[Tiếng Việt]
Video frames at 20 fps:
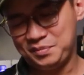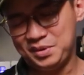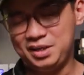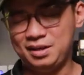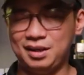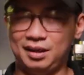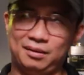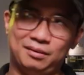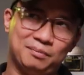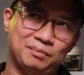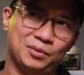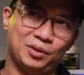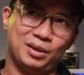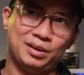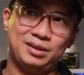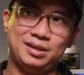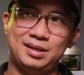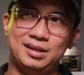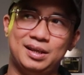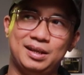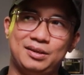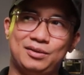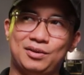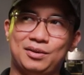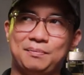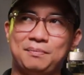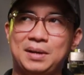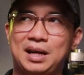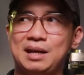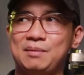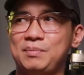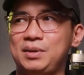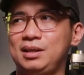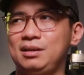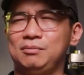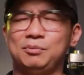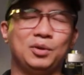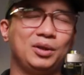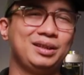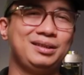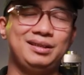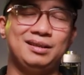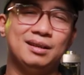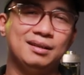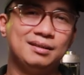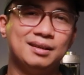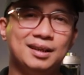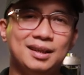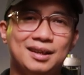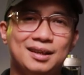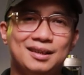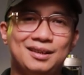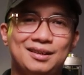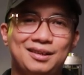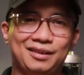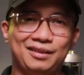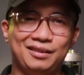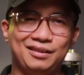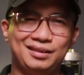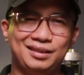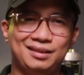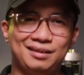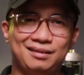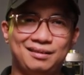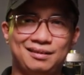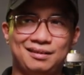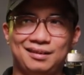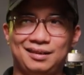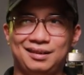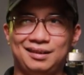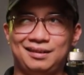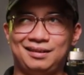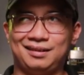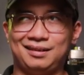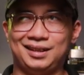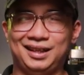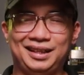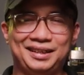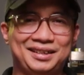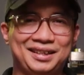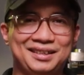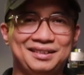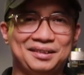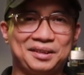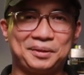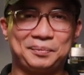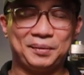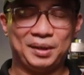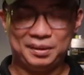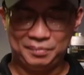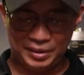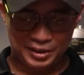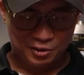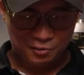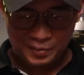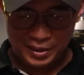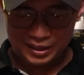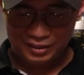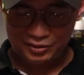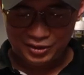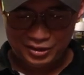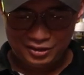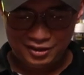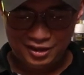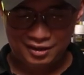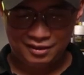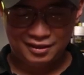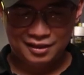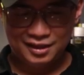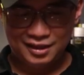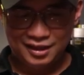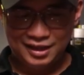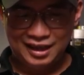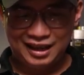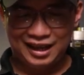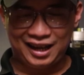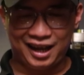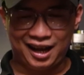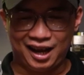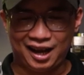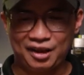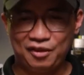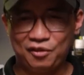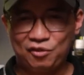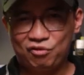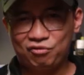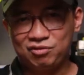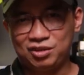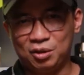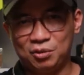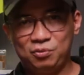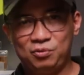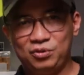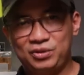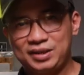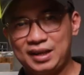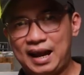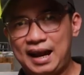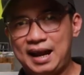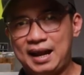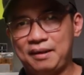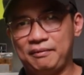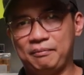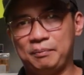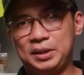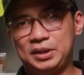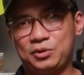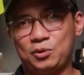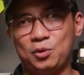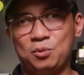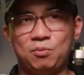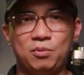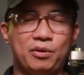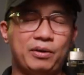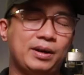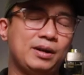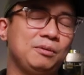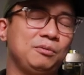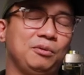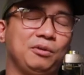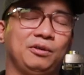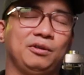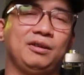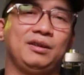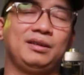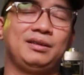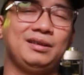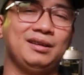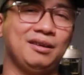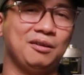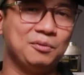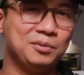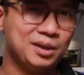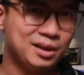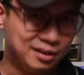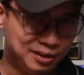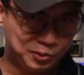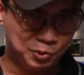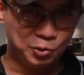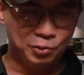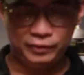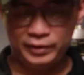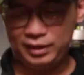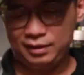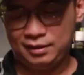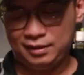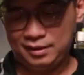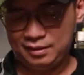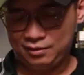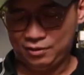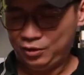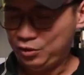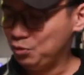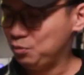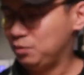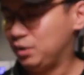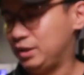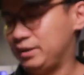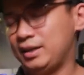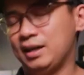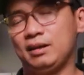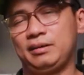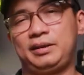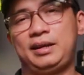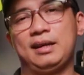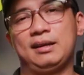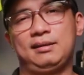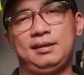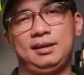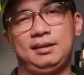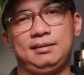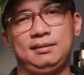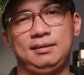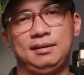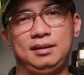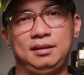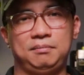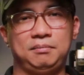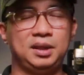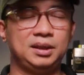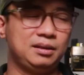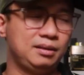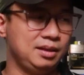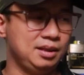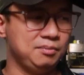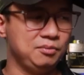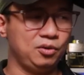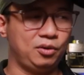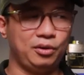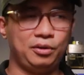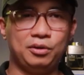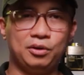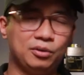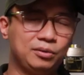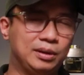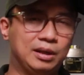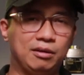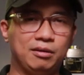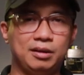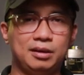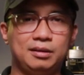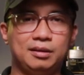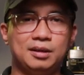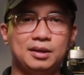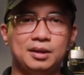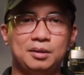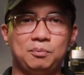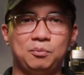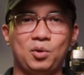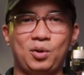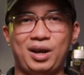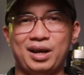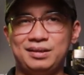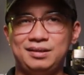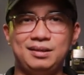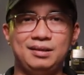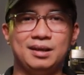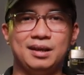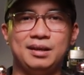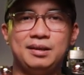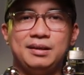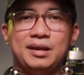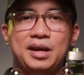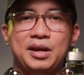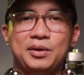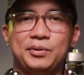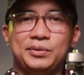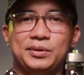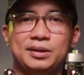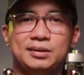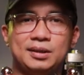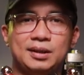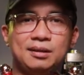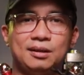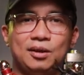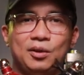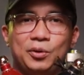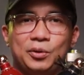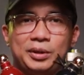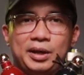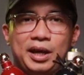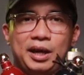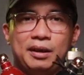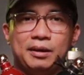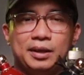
bí ẩn một cái gì đấy nó ma mị một cái gì đấy nó rất là uh, gợi tình mình không biết tuy nhiên cái tông xạ mix cùng với hoa hồng của nó thì cũng rất là thú vị nói chung là nhà Kiak Lăng làm bất kỳ một cái nốt nào đấy một cái gì đấy đều rất rất là ok